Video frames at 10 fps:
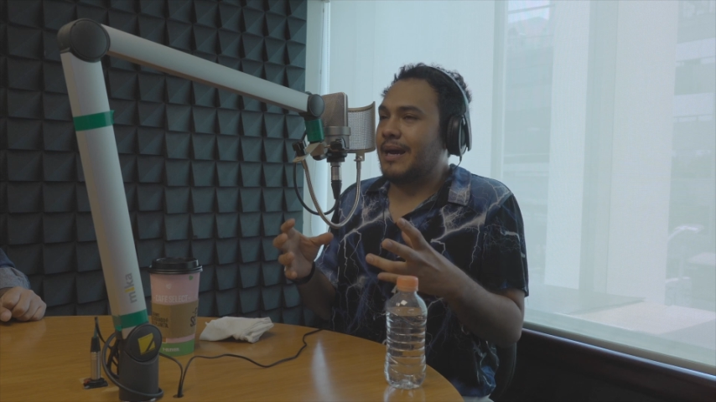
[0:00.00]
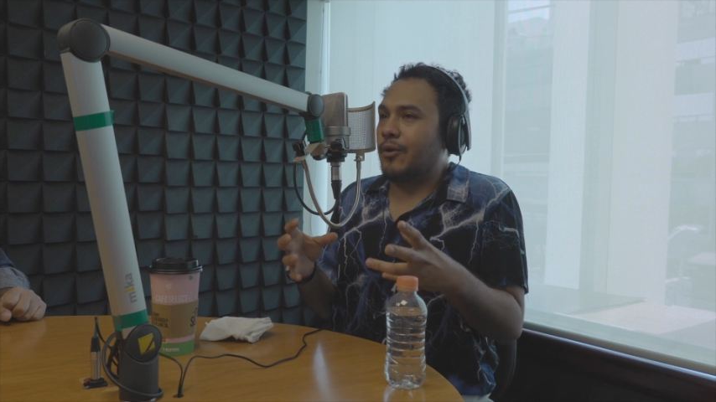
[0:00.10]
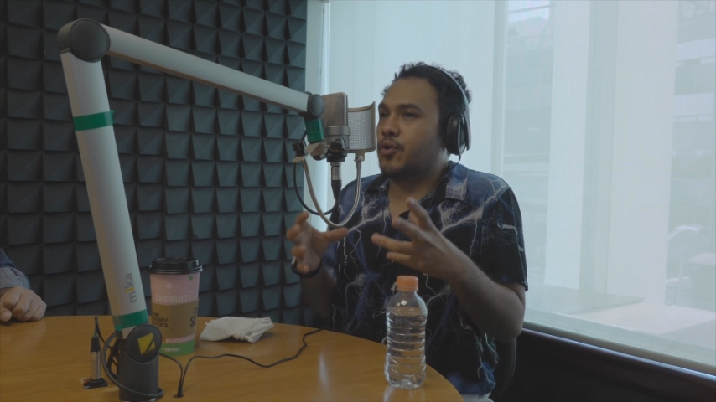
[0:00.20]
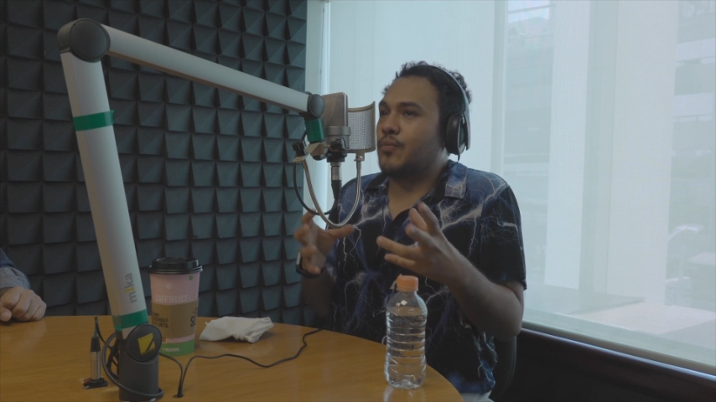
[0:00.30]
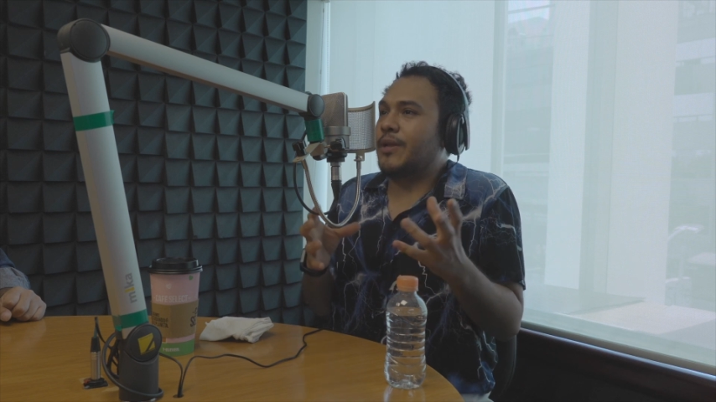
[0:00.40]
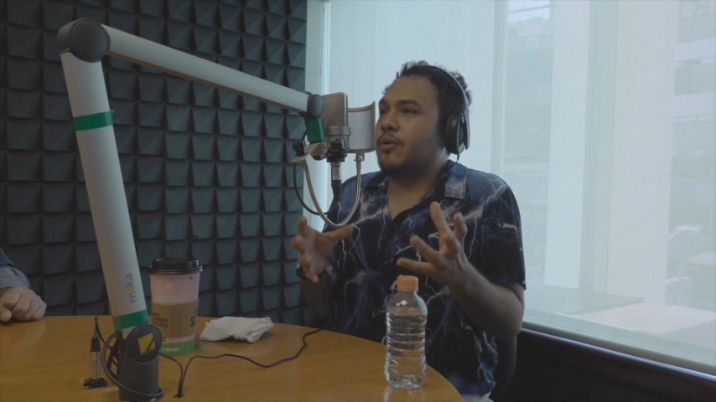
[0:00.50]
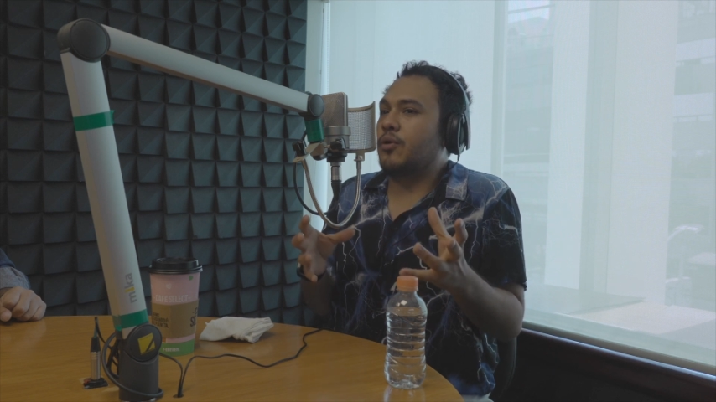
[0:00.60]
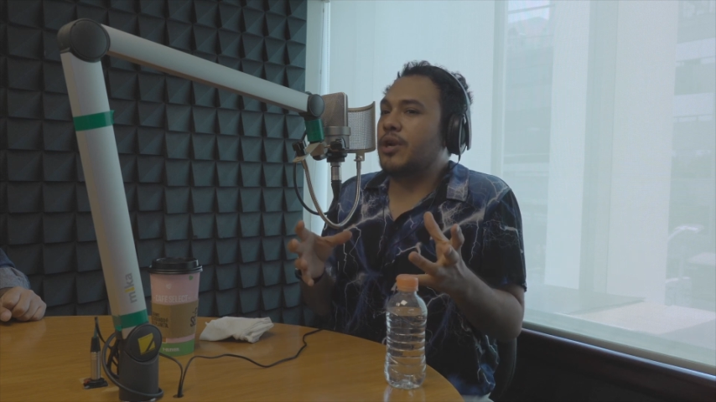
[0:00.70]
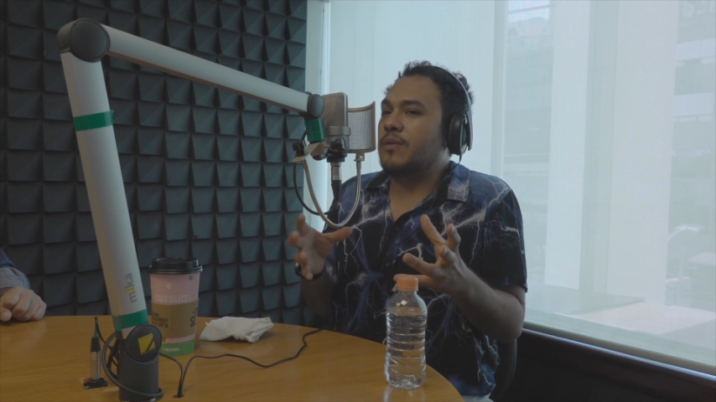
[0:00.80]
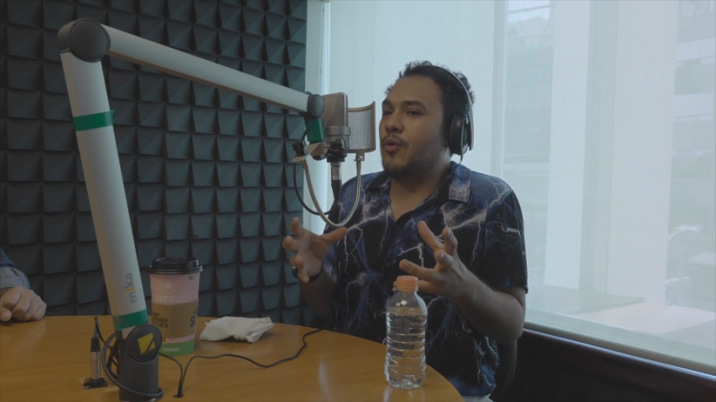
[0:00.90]
acostumbra tu
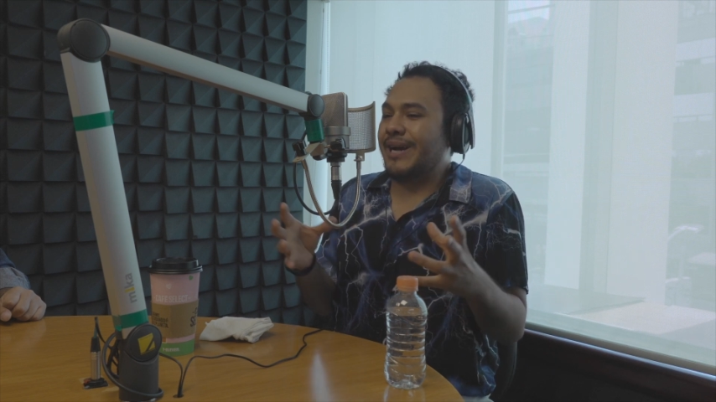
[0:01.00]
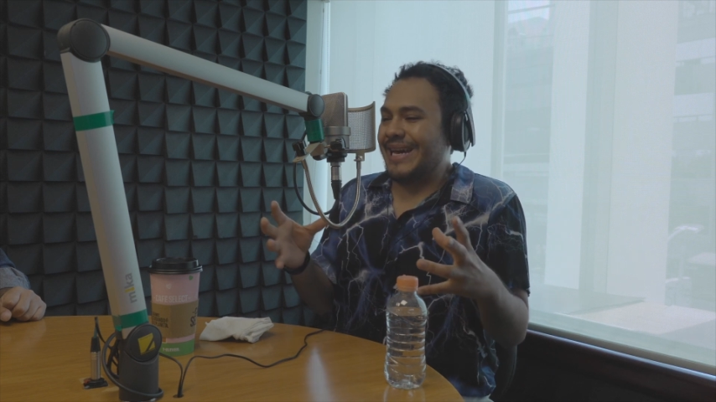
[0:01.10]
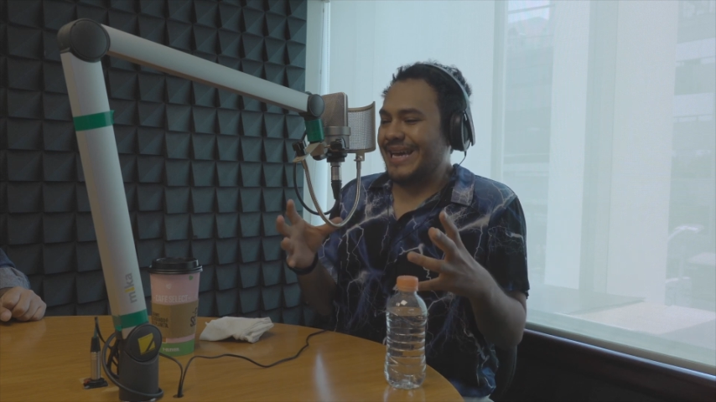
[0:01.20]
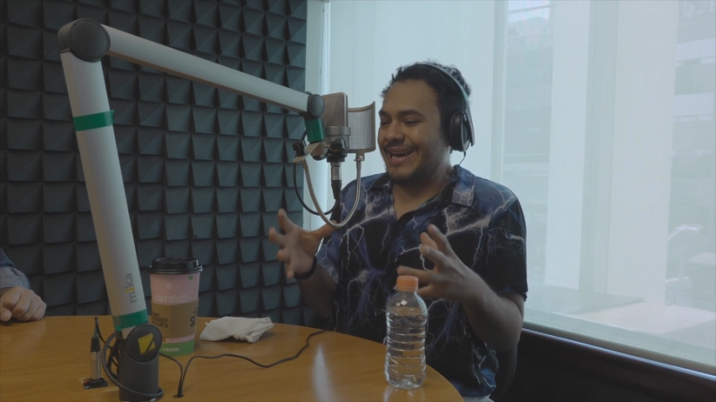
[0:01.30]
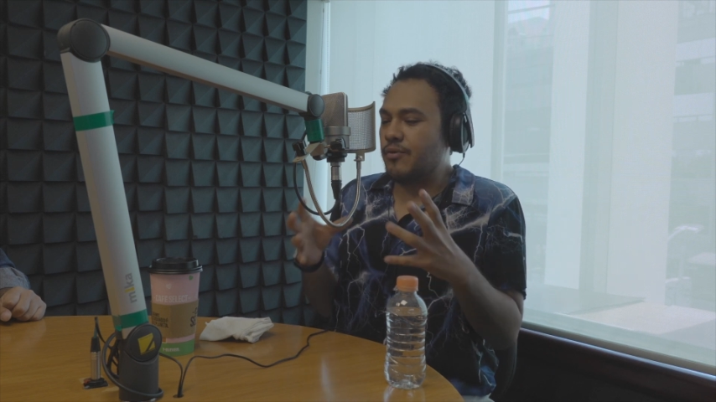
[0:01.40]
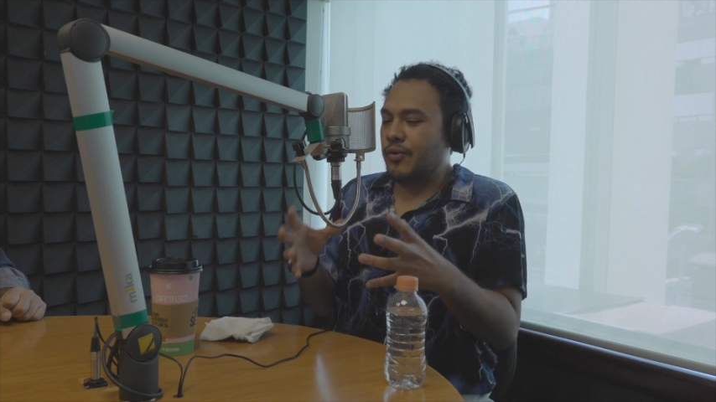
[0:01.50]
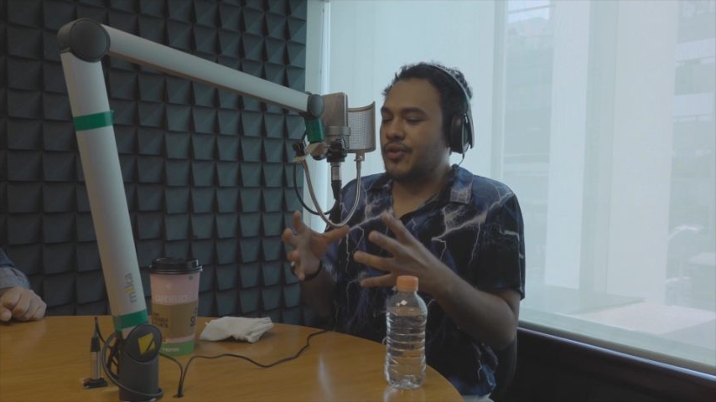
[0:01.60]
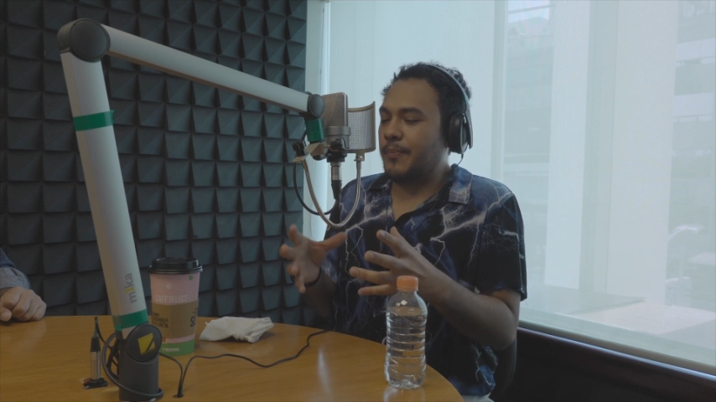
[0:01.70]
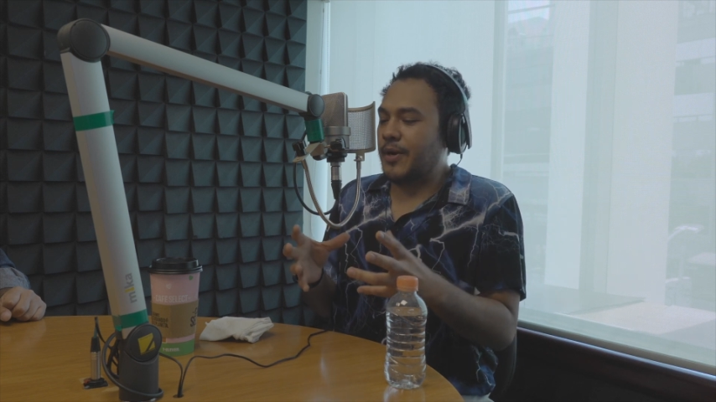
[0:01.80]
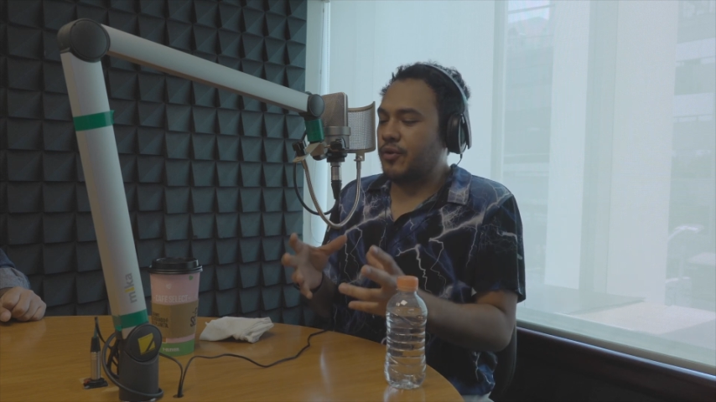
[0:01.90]
algoritmo a que
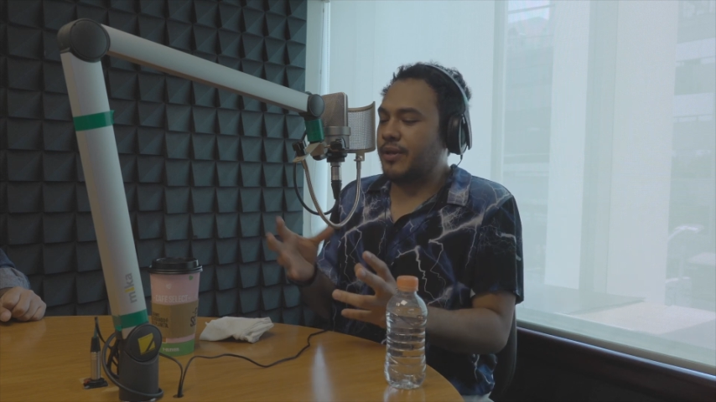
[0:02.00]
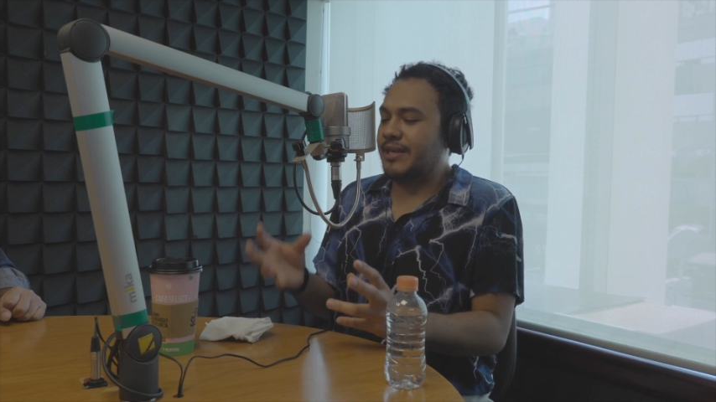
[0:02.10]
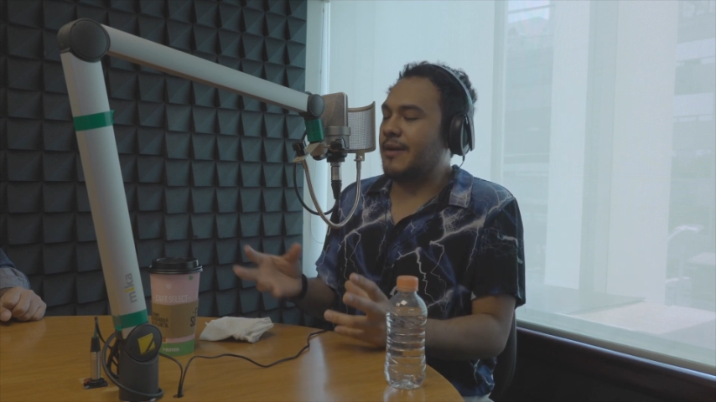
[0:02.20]
encuentre personas